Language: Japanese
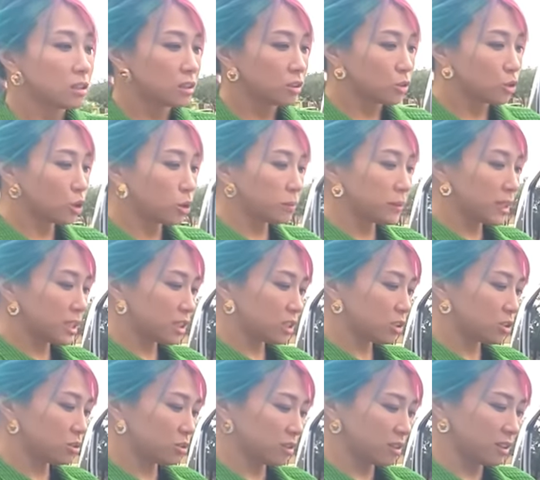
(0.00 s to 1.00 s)
飛び石
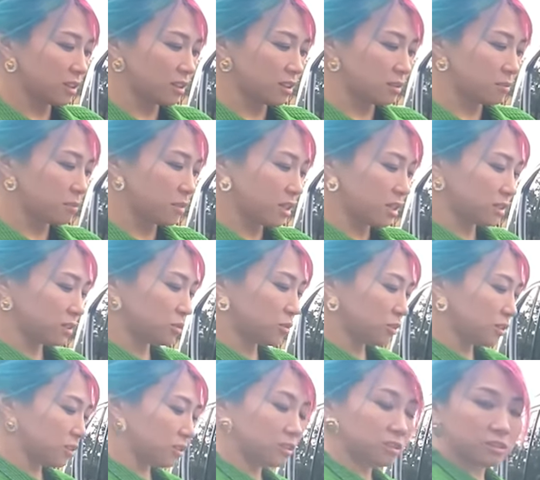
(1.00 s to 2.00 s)
とか、まあ、そう
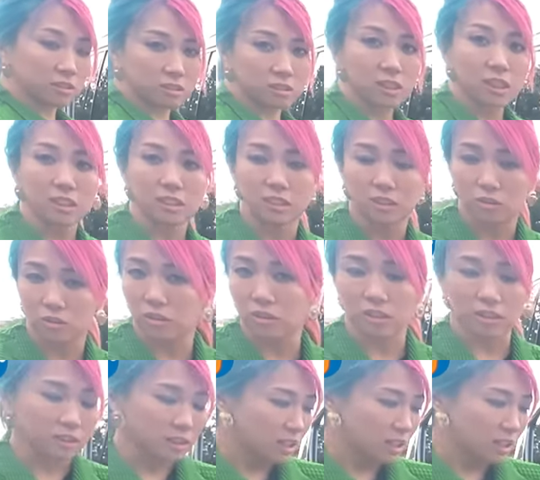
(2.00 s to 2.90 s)
いうスクラッチとか